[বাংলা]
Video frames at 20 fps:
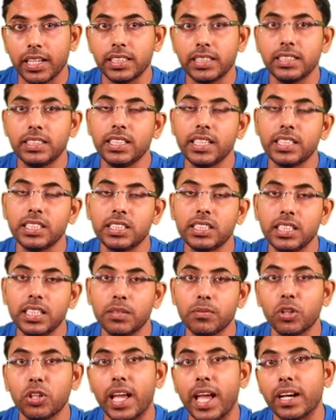এসসি এসটি
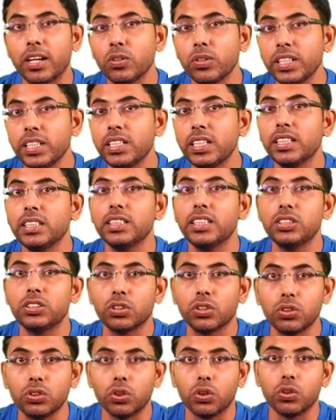এবং অ্যাংলো ইন্ডিয়ানদের
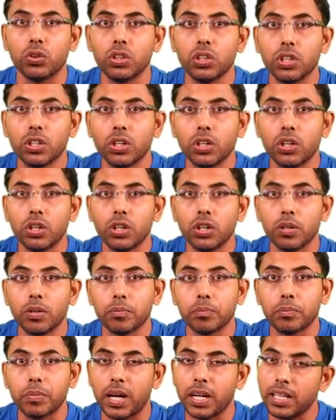জন্য
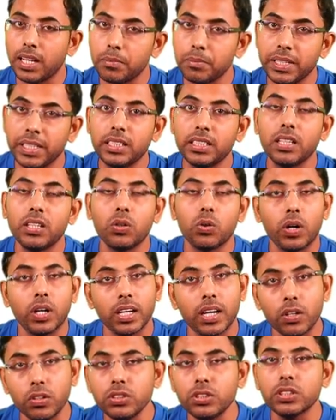পার্লামেন্টের
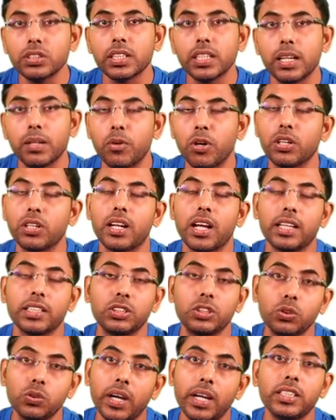লোয়ার হাউস এবং
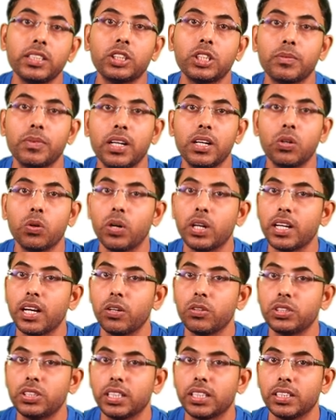রাজ্য আইনসভার লোয়ার
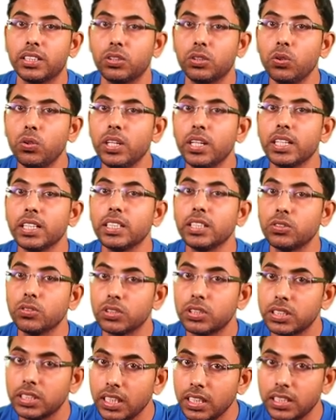হাউসে কিন্তু
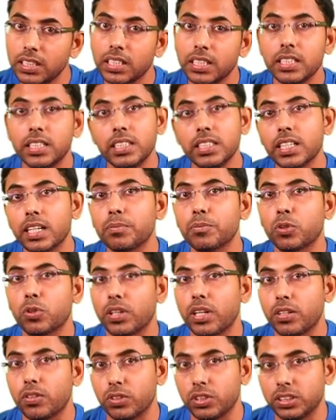কিছু সিট রিজার্ভ
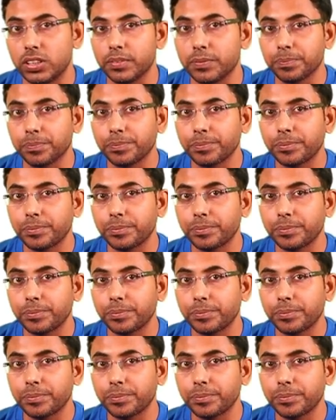করা রয়েছে